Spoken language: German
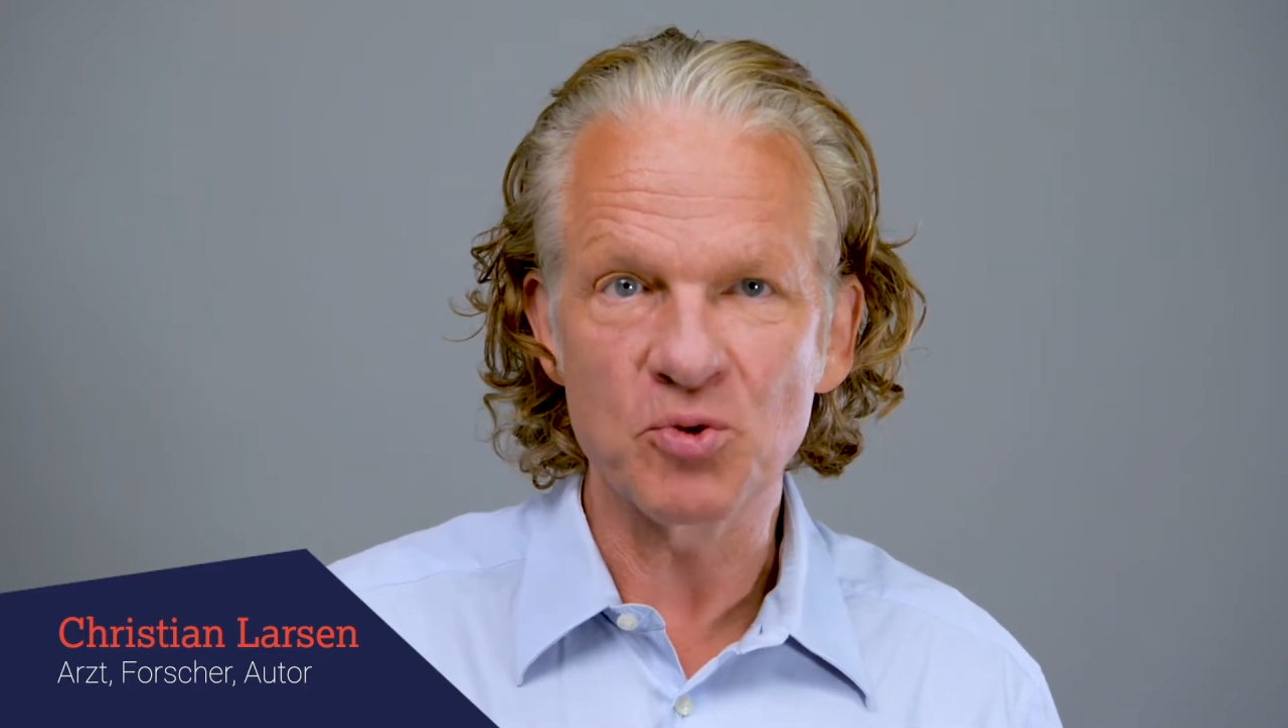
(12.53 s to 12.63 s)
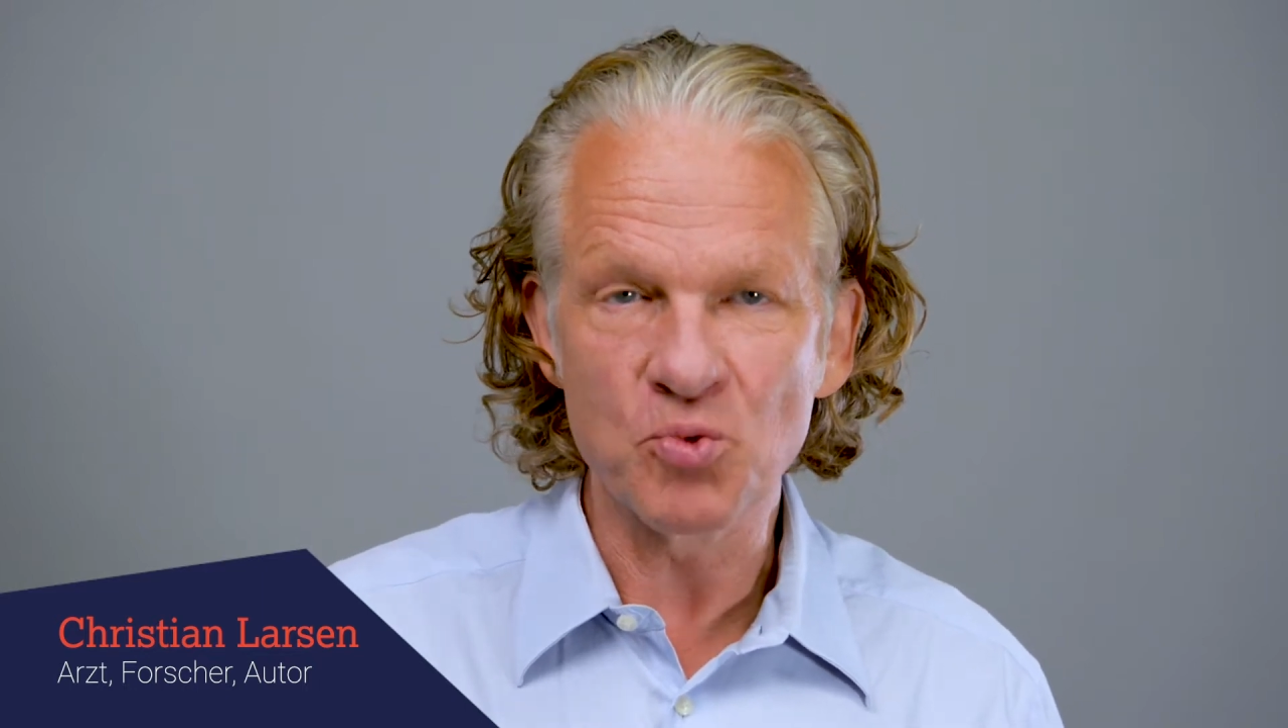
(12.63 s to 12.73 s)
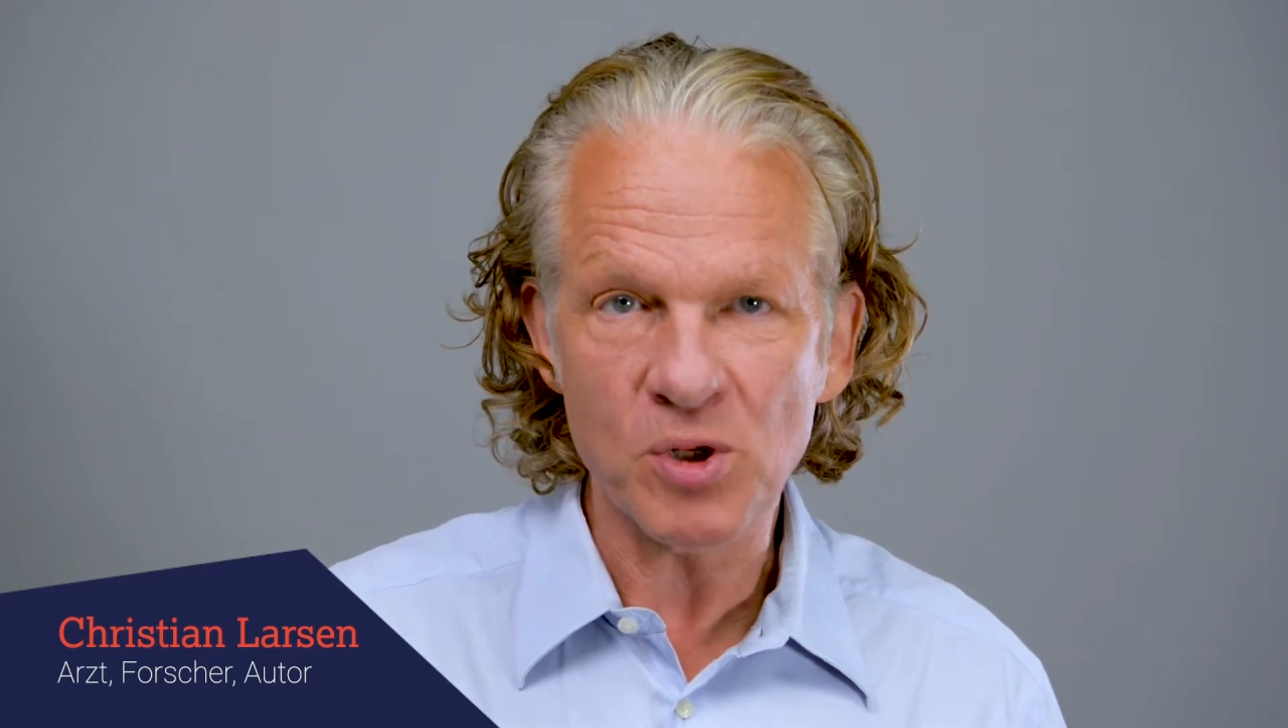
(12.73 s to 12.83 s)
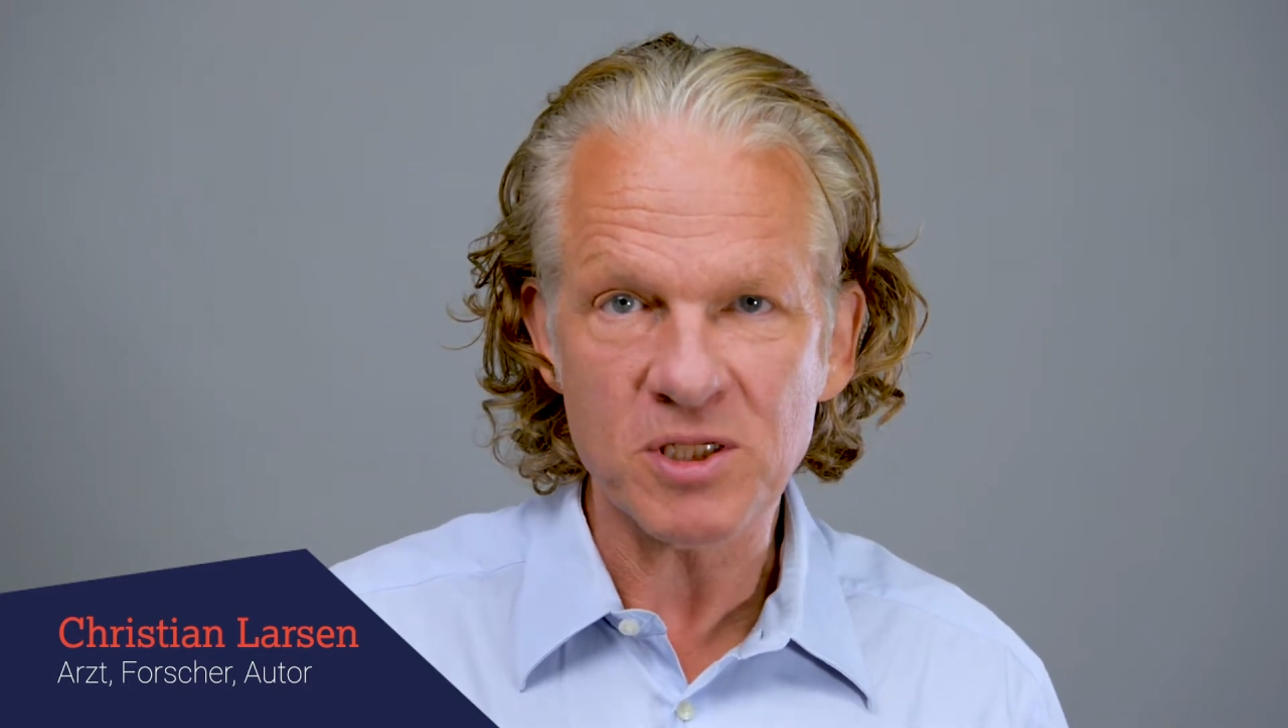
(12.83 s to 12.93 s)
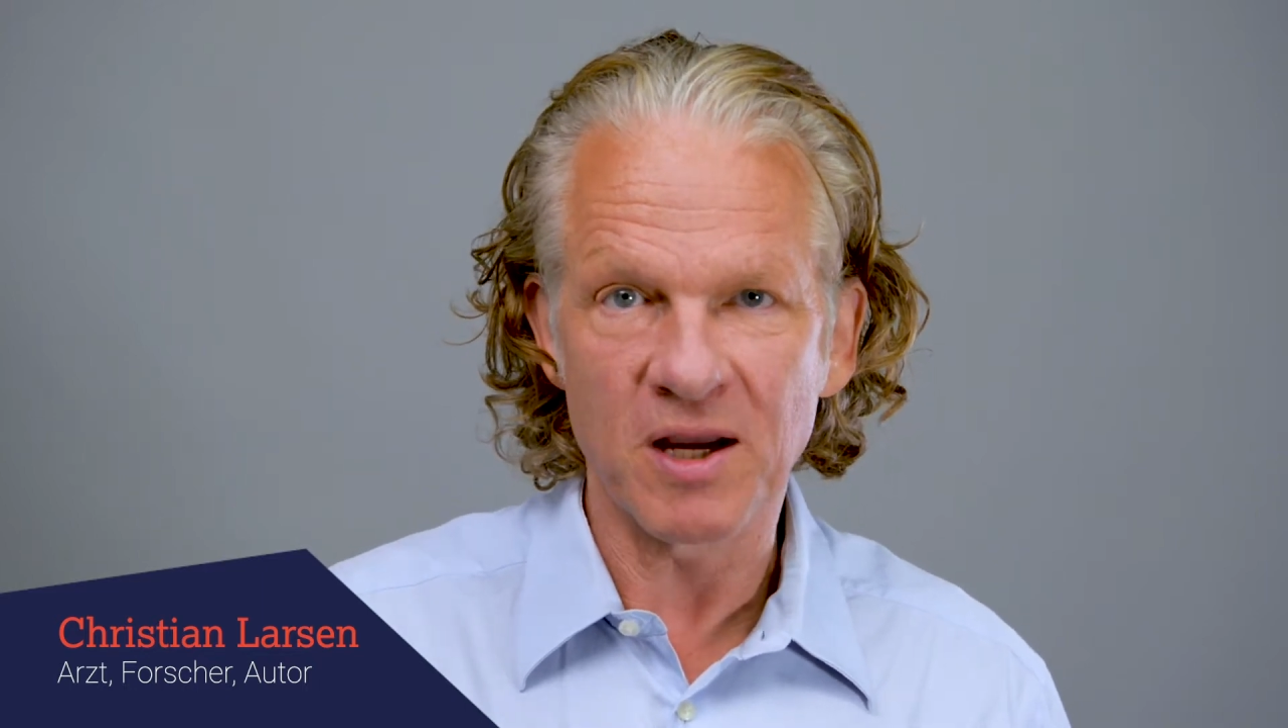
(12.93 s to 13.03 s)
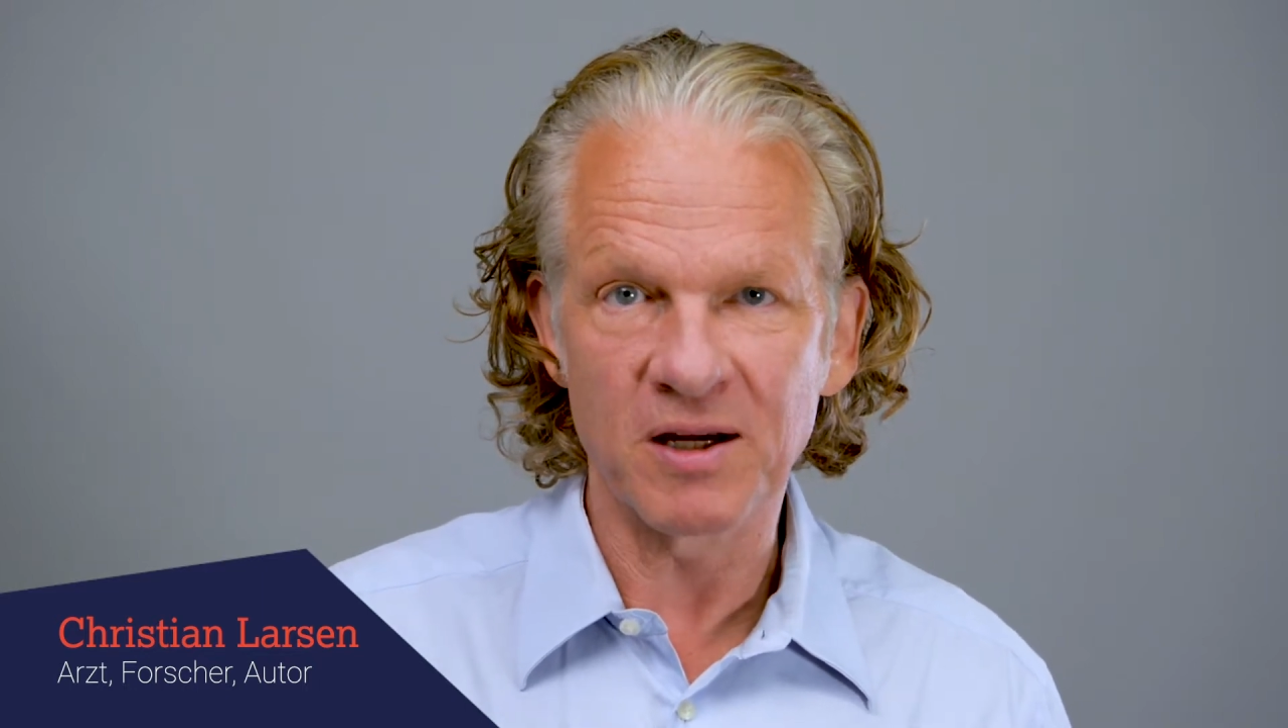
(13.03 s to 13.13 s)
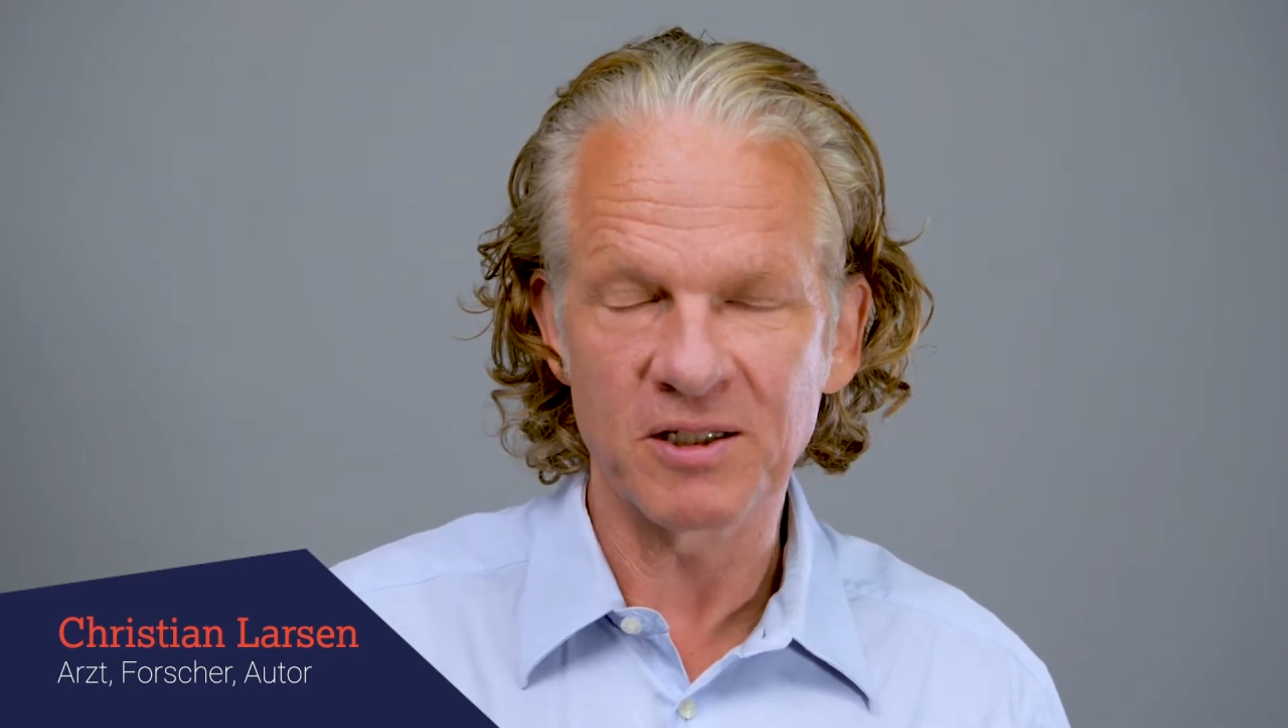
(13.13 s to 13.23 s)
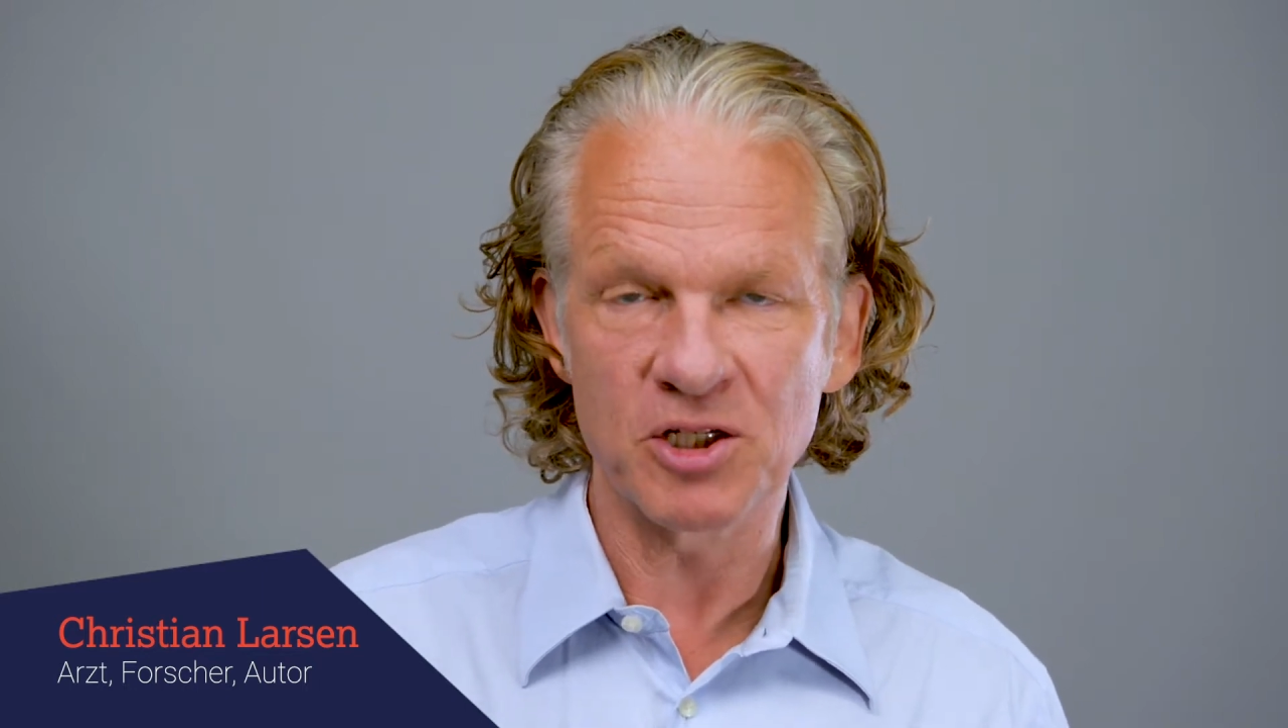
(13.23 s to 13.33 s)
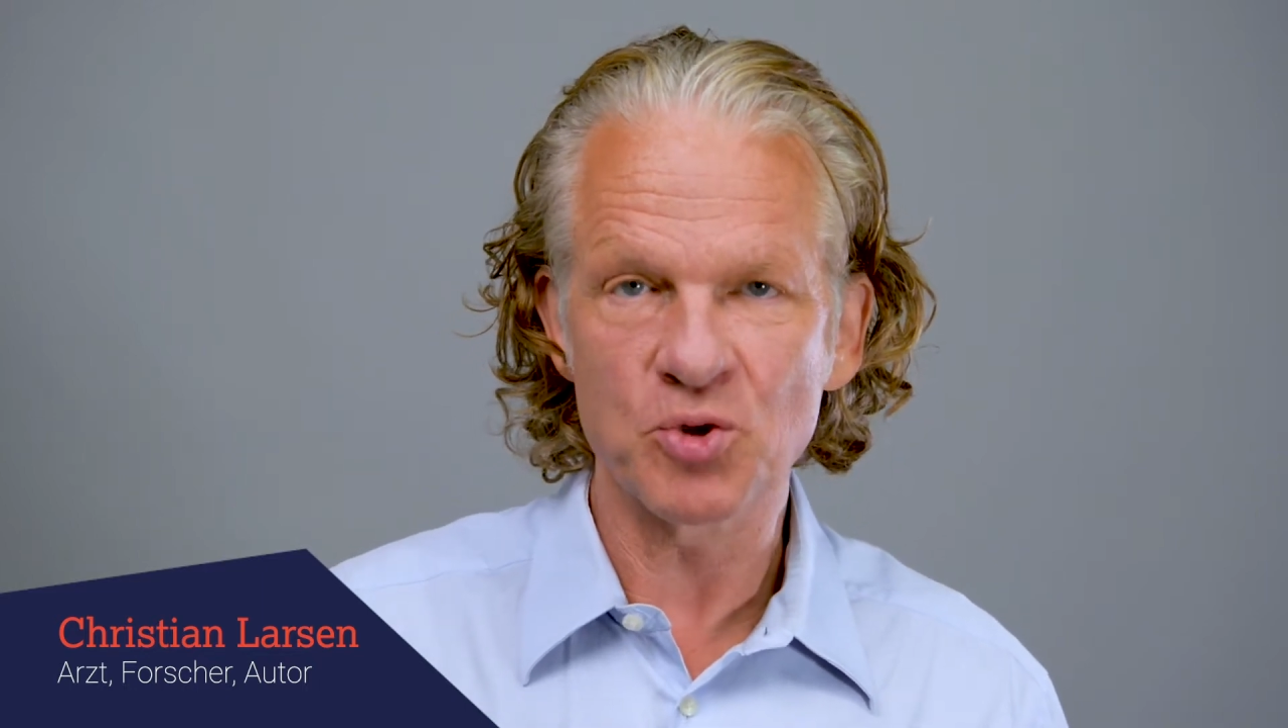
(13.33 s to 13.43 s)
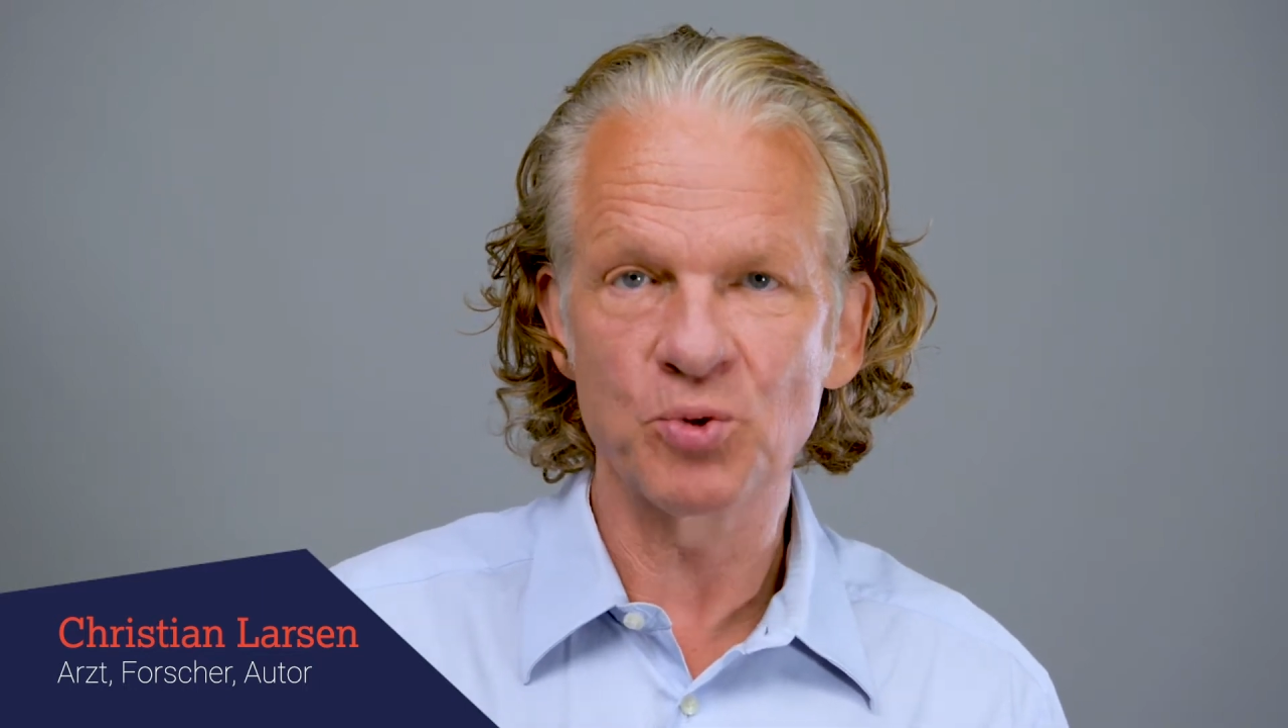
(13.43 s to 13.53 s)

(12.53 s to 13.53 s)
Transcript: Ursache des